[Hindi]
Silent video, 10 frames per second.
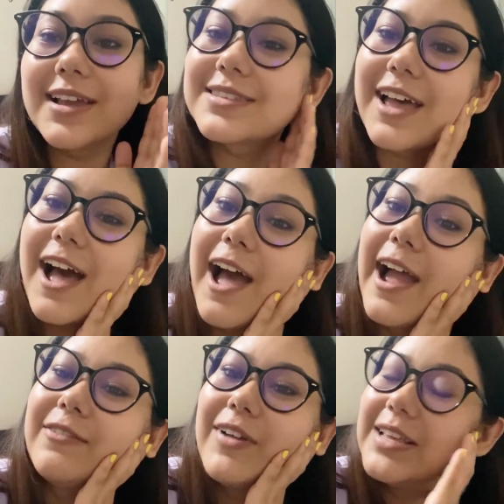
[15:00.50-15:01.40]
राइस का
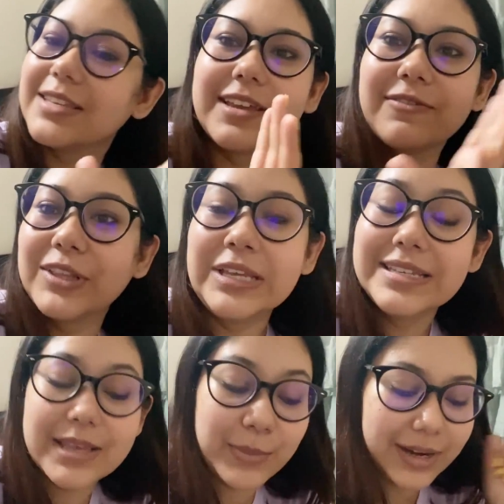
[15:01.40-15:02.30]
एंड वैसी ही
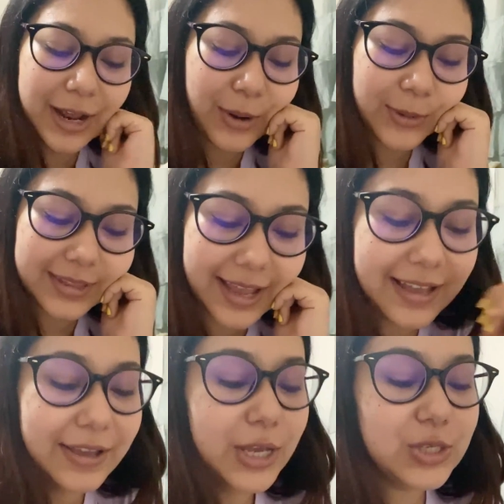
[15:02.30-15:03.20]
विधि से बनाना होता है
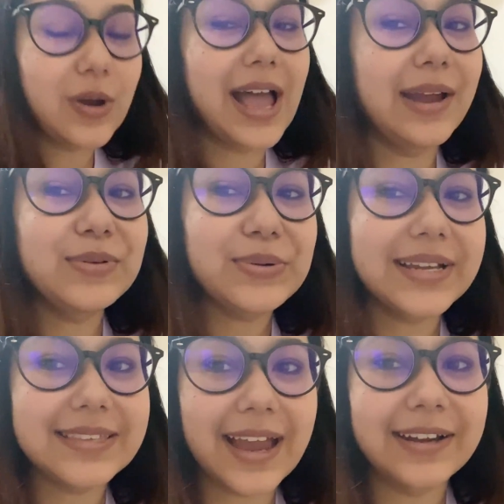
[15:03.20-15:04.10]
सो आई एम टू
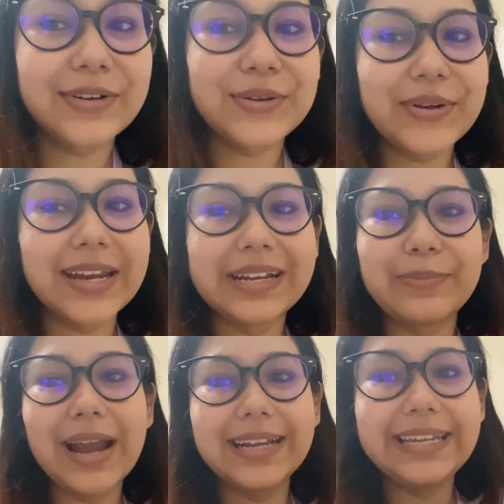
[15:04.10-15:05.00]
एक्साइटेड टू
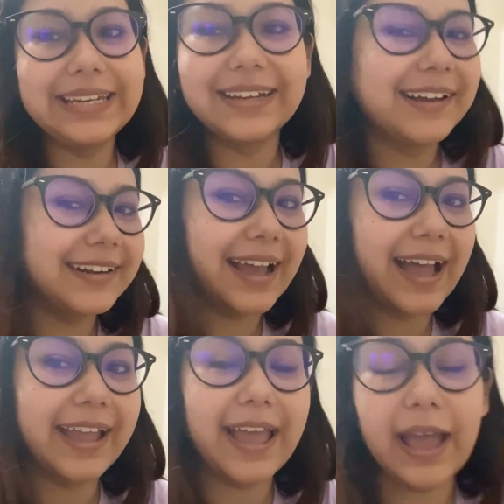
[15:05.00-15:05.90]
ईट माई डिनर
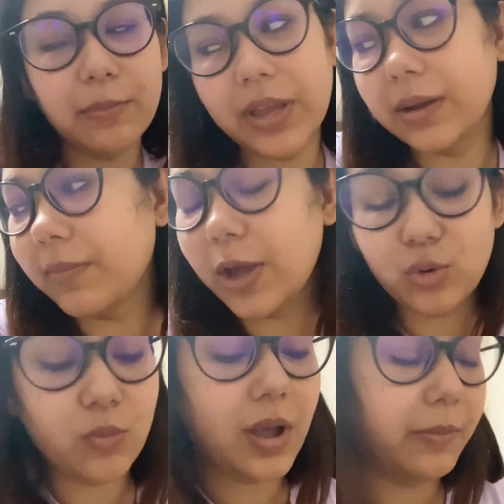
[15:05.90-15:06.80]
आई एम इन माई
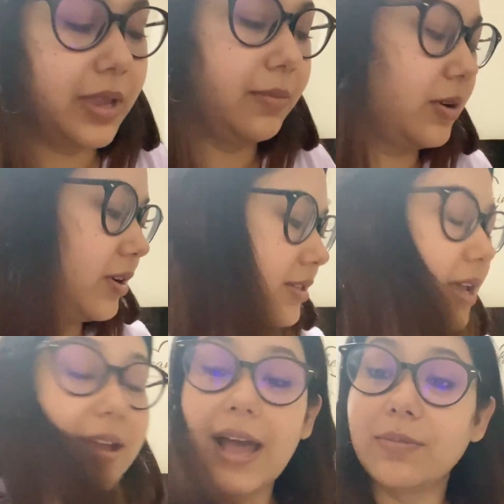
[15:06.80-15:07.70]
रूम अभी बिकॉज
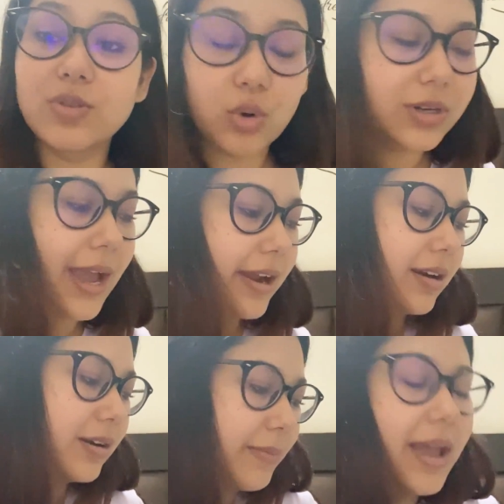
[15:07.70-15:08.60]
आई एम सो
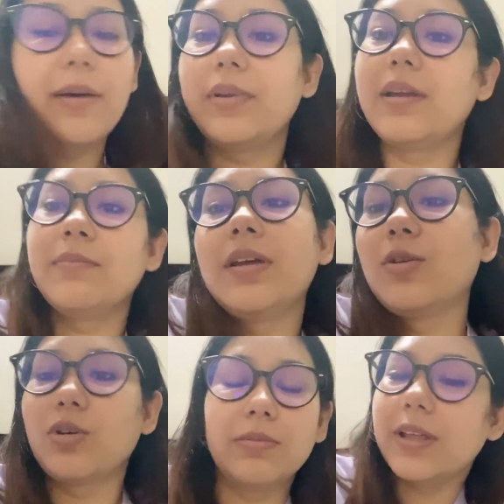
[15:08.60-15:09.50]
टायर्ड मैं अभी
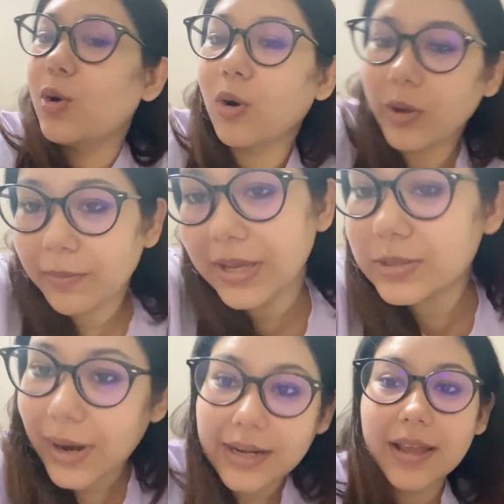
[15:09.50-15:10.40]
बिल्कुल भी लोगों के
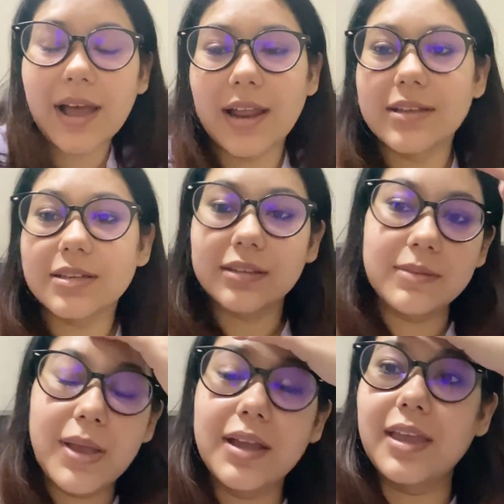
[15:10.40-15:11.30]
बीच बैठ के खा नहीं
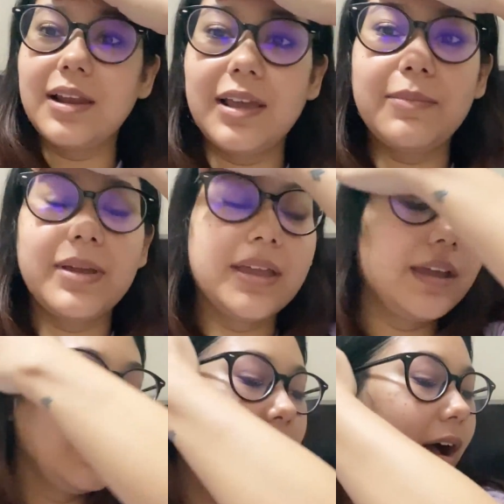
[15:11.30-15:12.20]
सकती मैं अकेले में
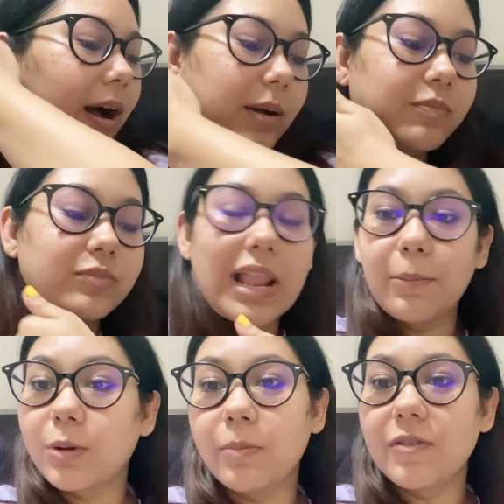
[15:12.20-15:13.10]

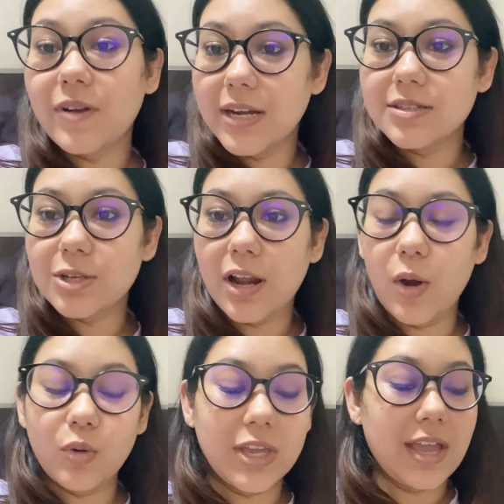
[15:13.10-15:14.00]
लैपटॉप um, पे फ्रेंड्स
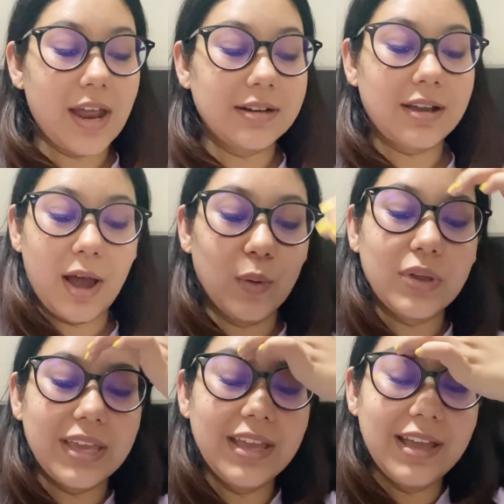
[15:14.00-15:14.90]
चलाऊंगी एंड
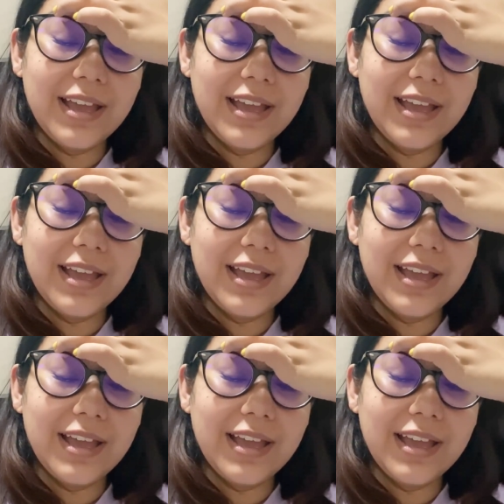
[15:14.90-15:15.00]
खाऊंगी